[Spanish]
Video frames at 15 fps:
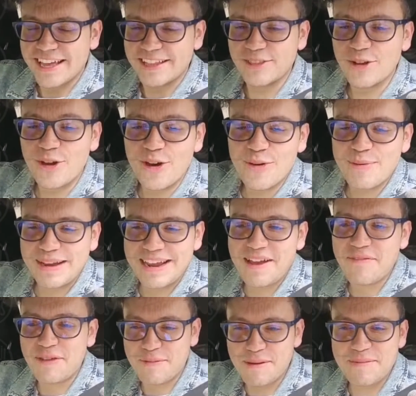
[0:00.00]
No, vine
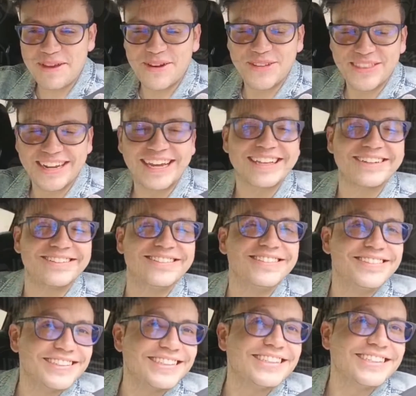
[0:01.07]
a firmar mi contrato.
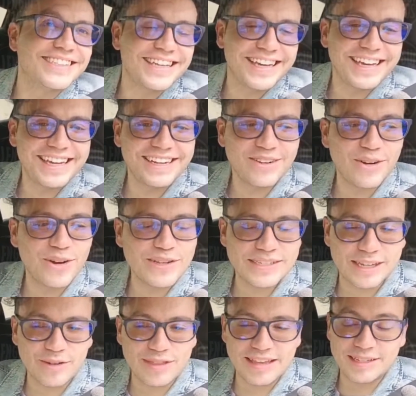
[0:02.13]
Sí, no, es
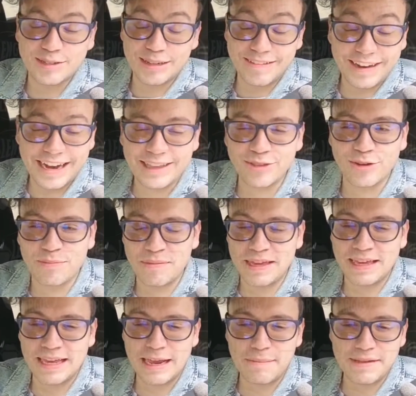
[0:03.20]
que ahorita estoy trabajando en
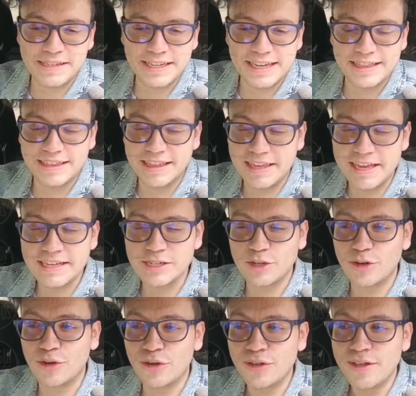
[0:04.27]
mi, en mi siguiente
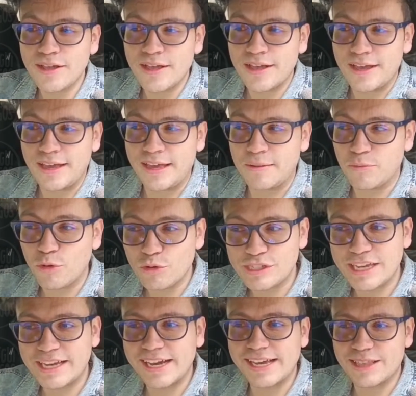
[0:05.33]
disco, eh,
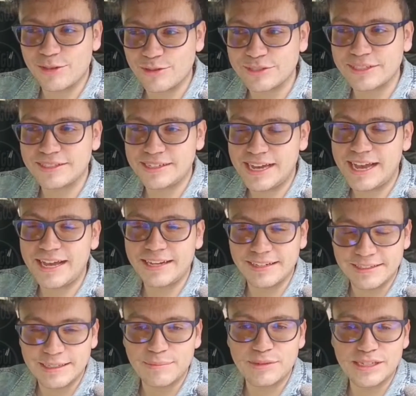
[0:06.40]
música, entonces ya
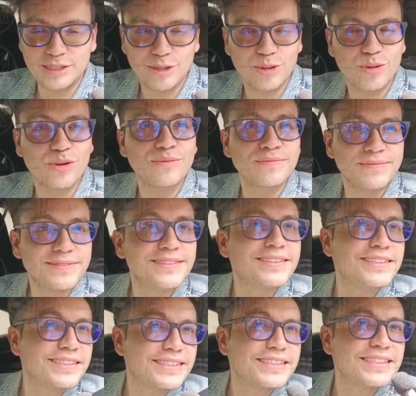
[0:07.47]
le estamos dando duro.
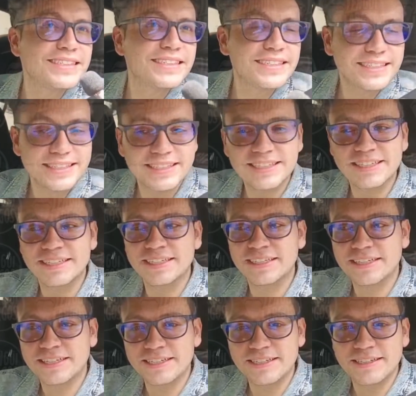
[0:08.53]
¿Es un contrato
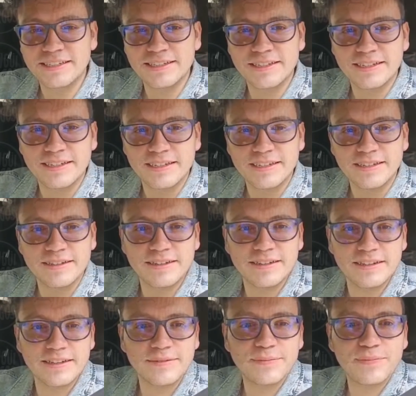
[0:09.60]
para musical
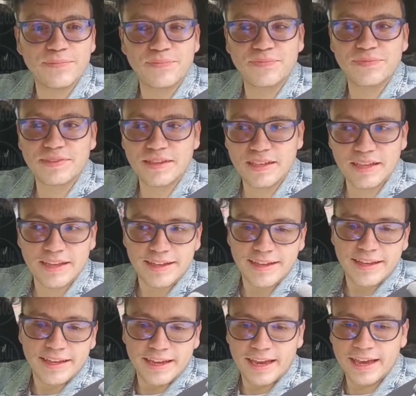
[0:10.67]
aquí en Televisa
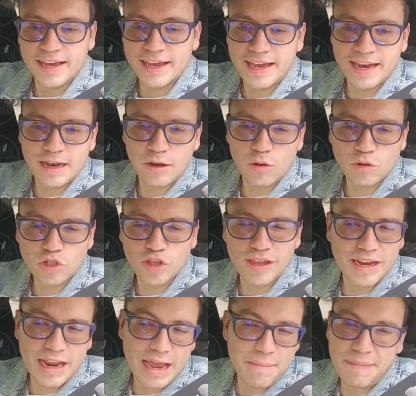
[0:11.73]
o...? El uso
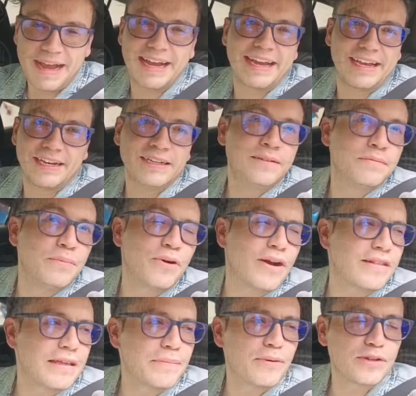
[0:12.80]
de la imagen por
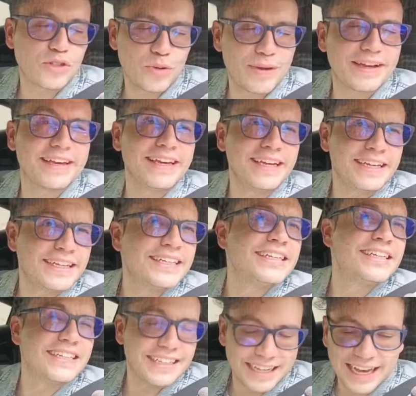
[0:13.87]
el tiempo que estuve aquí.
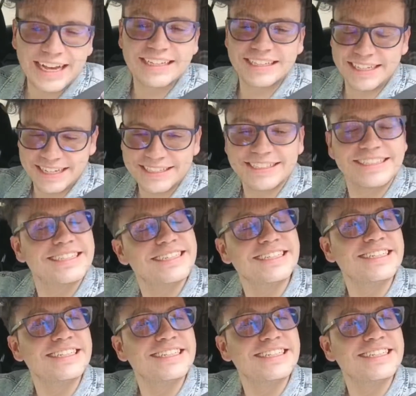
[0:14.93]
Así es.